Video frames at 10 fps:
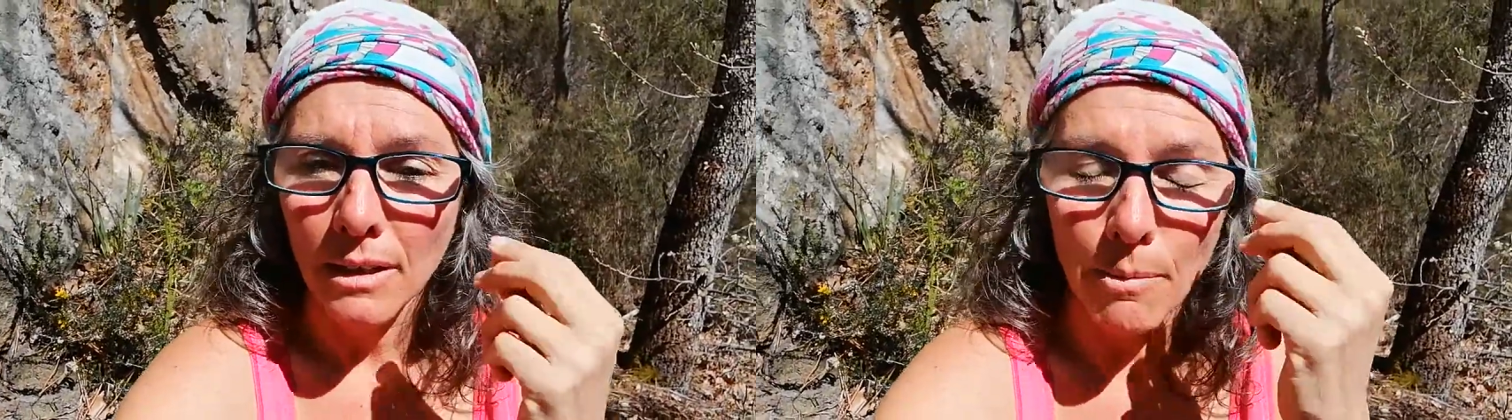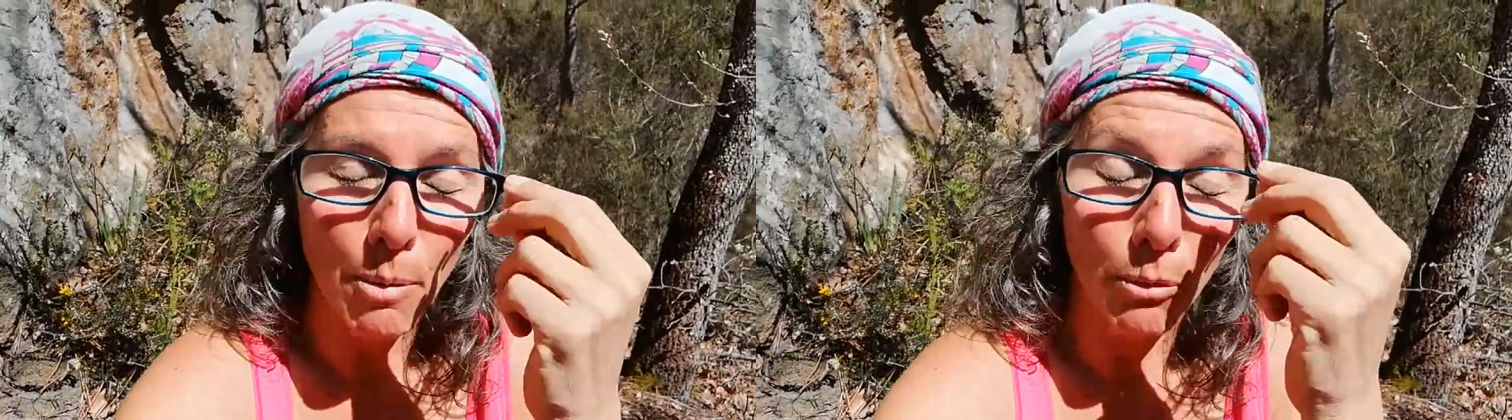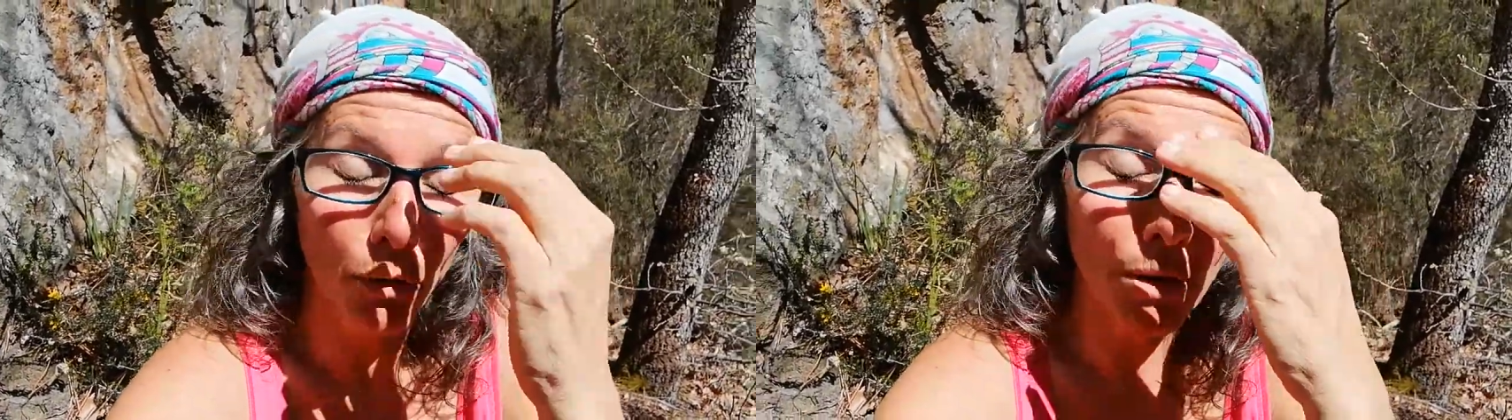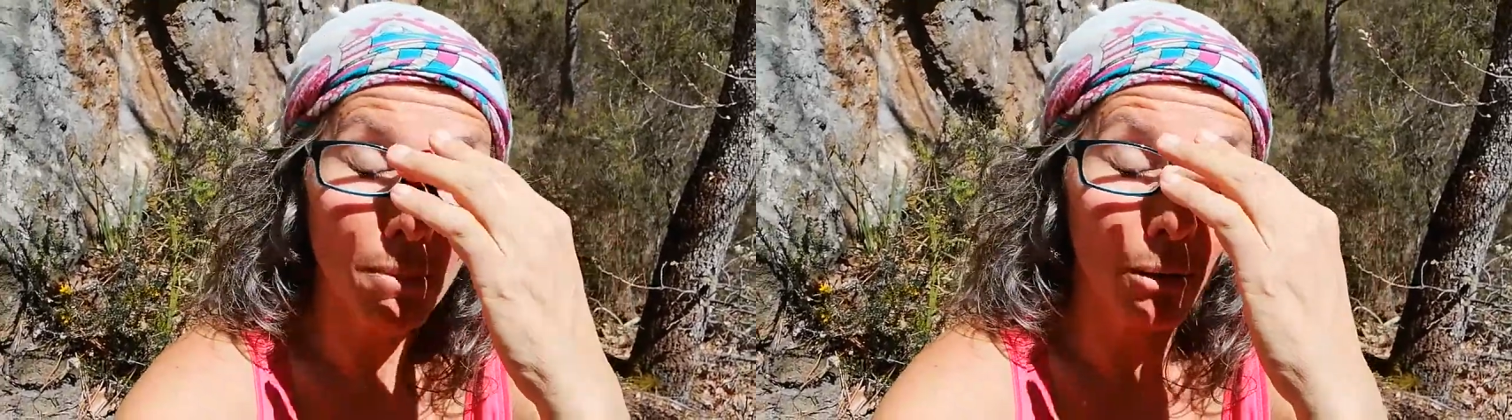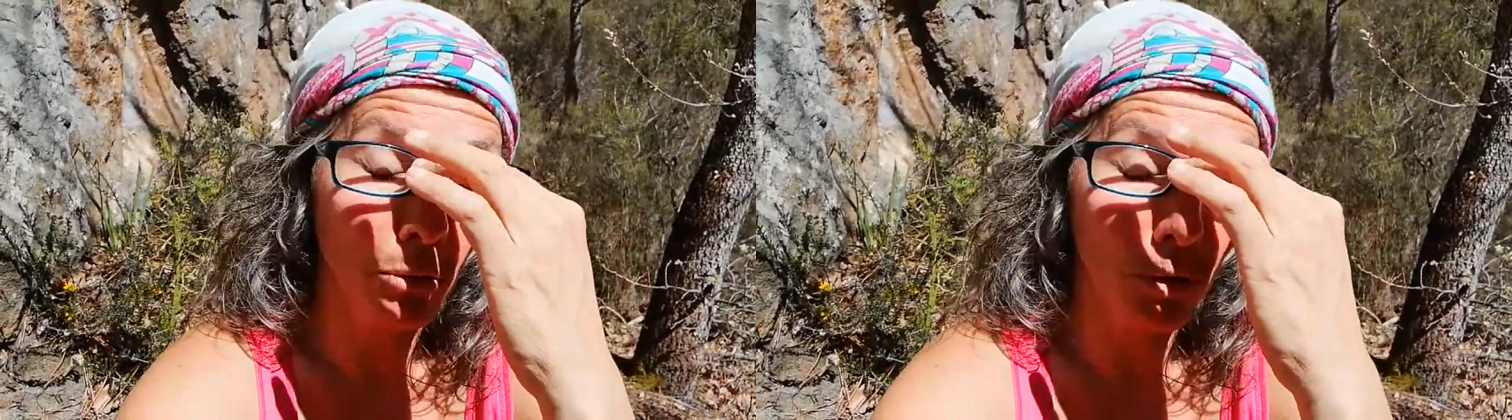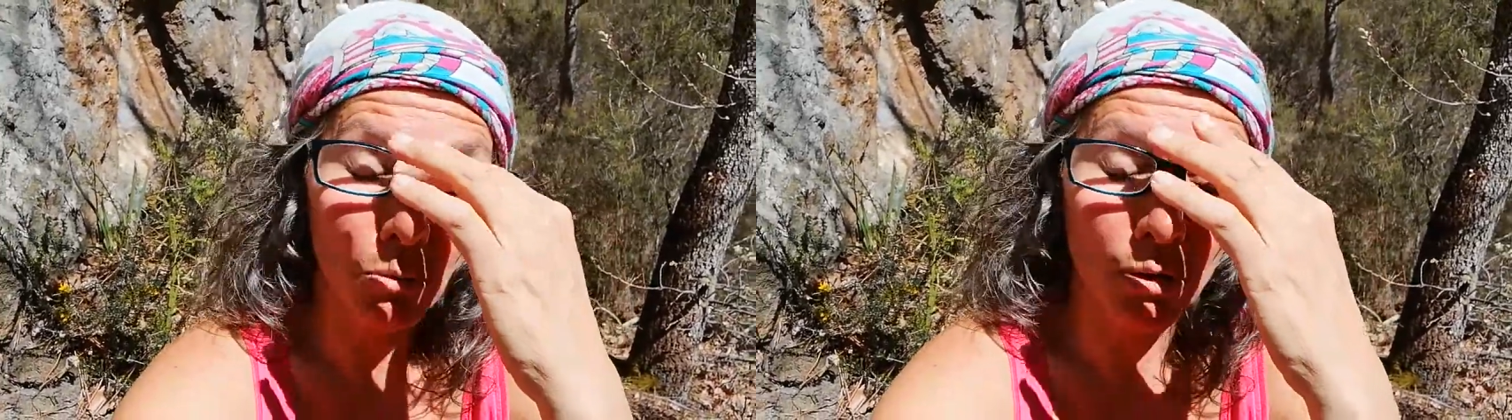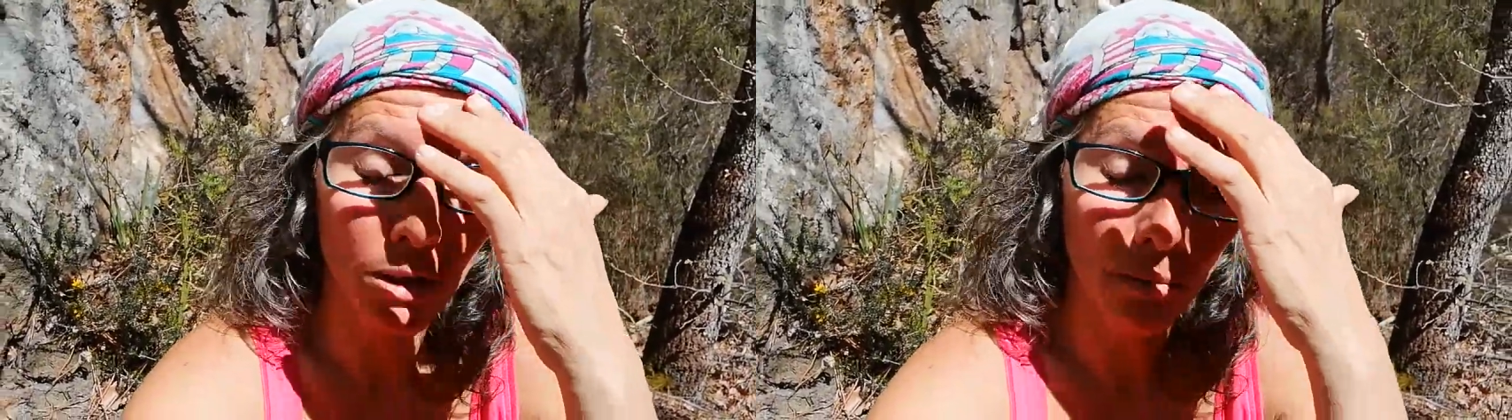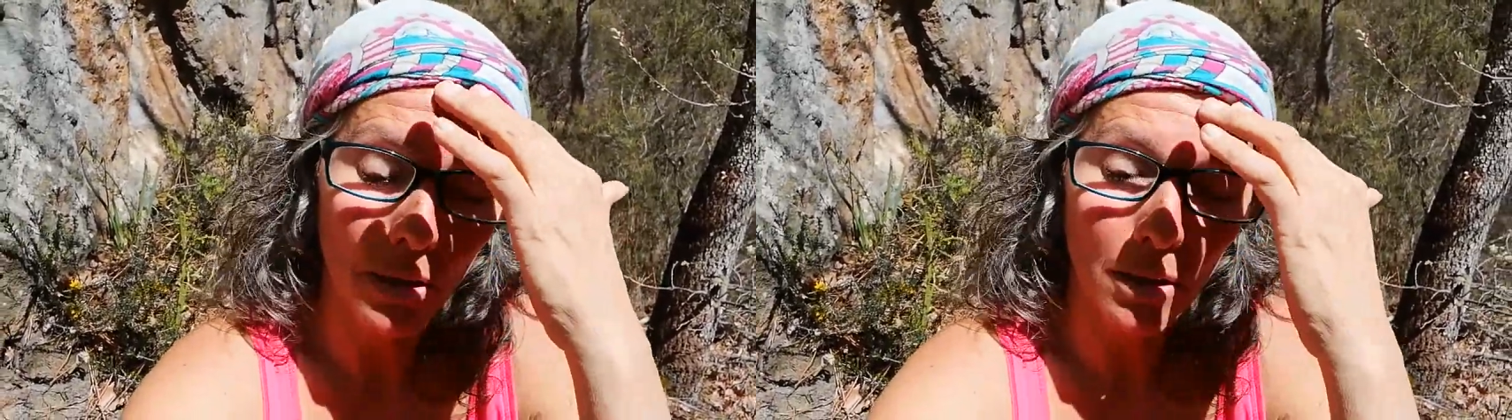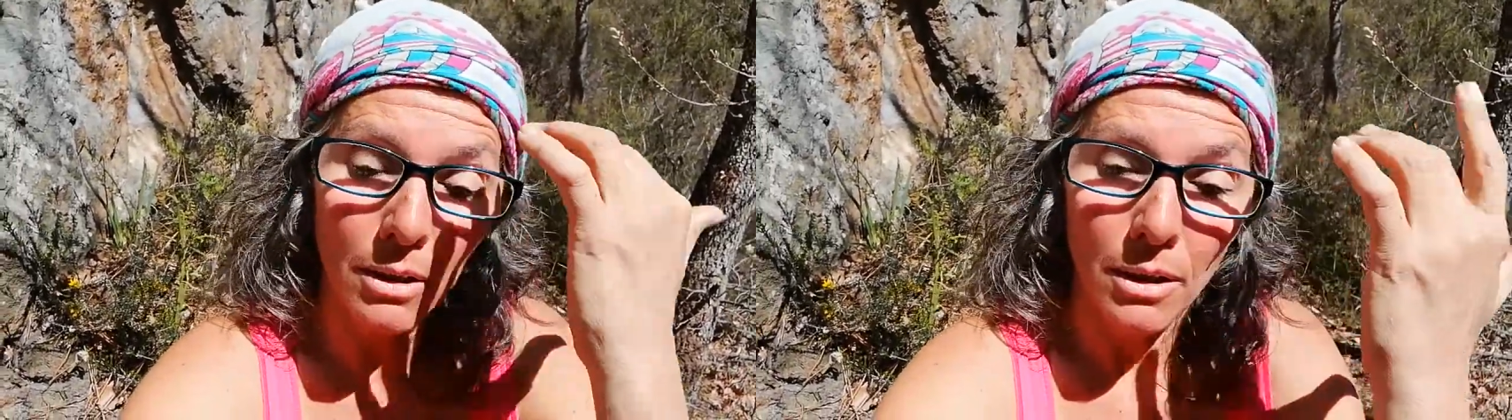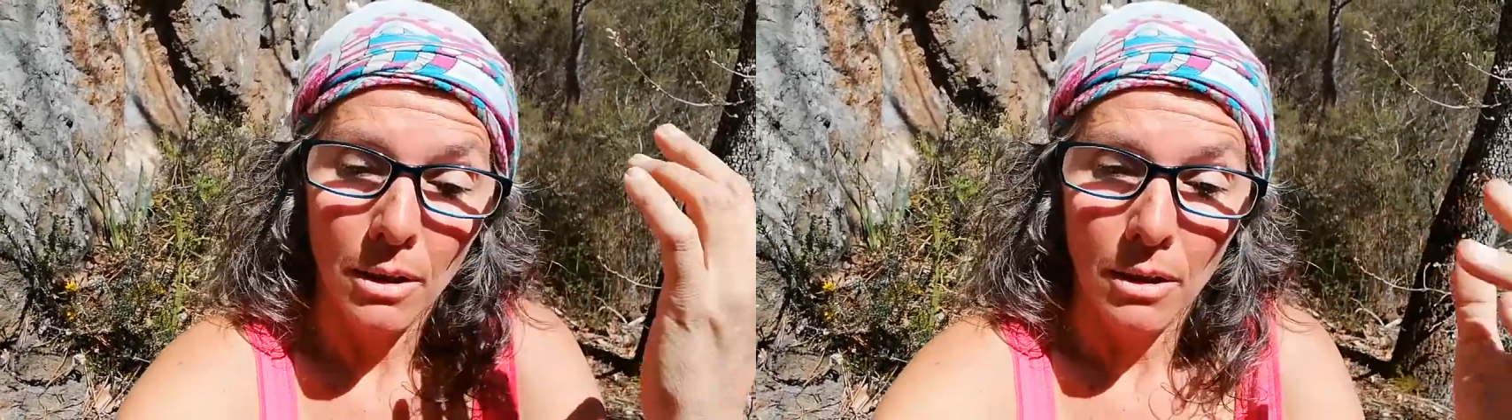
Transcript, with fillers: Et à un moment donné, ma conscience me disait, mais